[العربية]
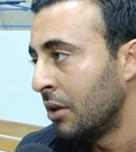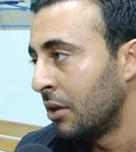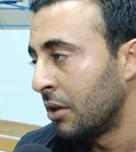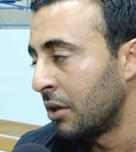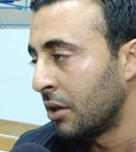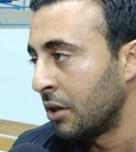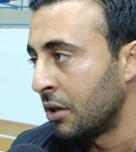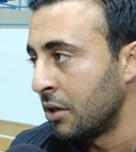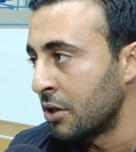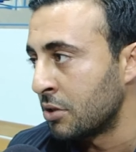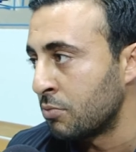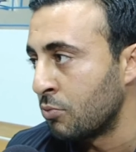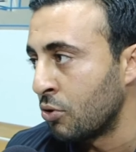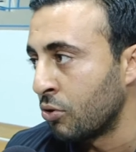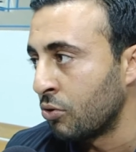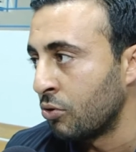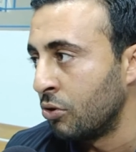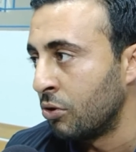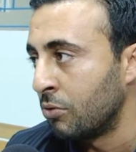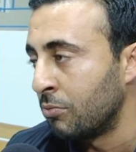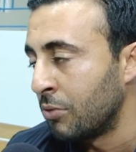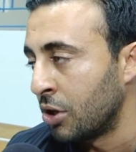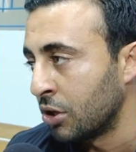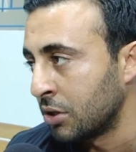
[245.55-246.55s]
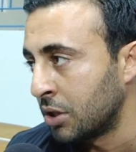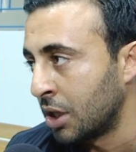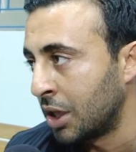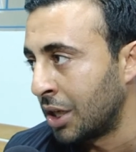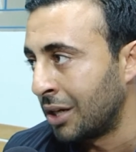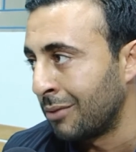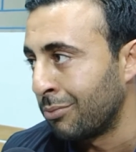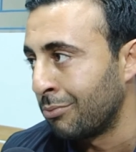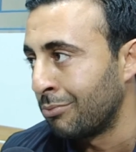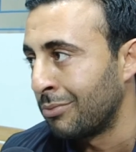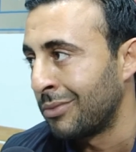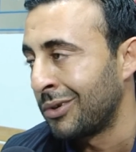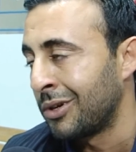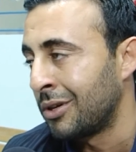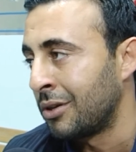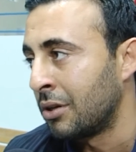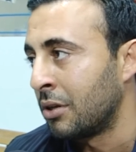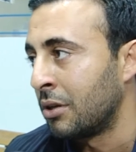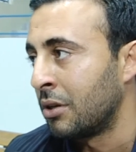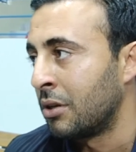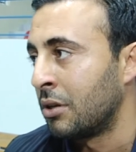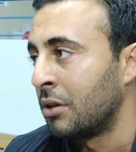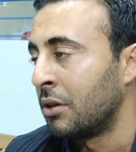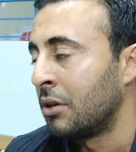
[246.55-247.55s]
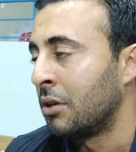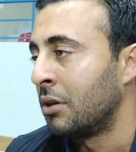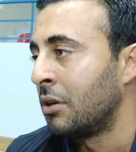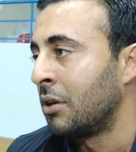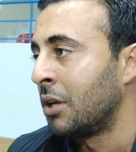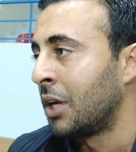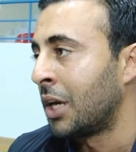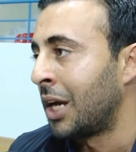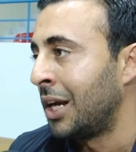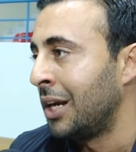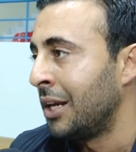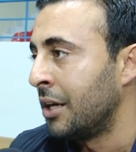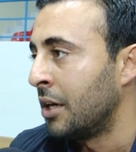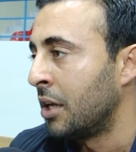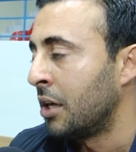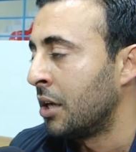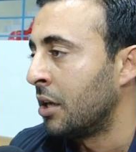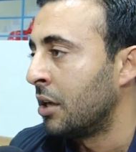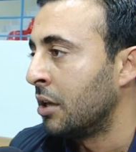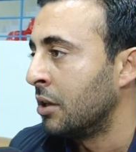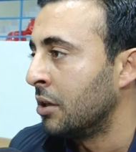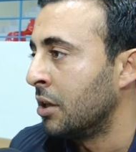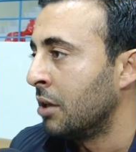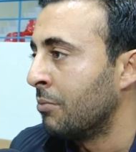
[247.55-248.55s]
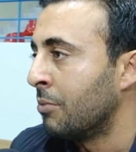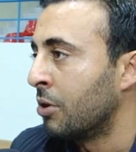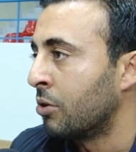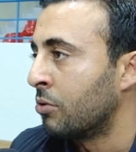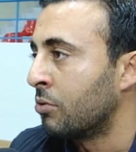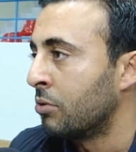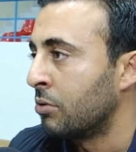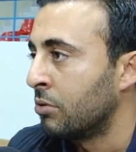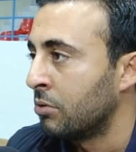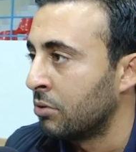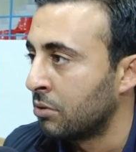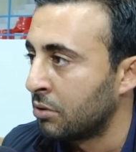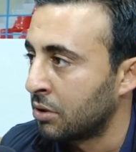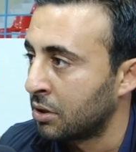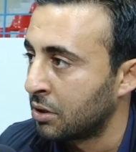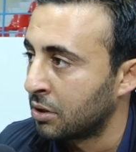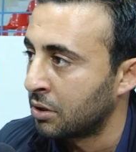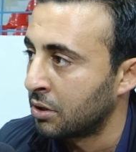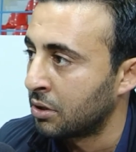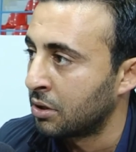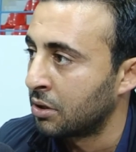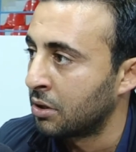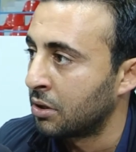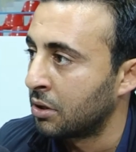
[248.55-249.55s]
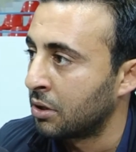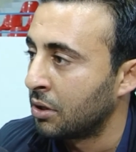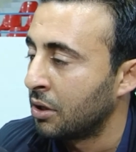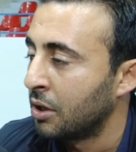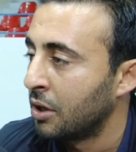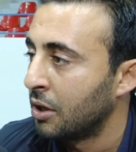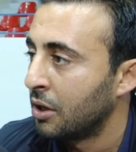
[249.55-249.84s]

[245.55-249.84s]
آه، نجم نقولوا محترم يخلينا ديما نكونوا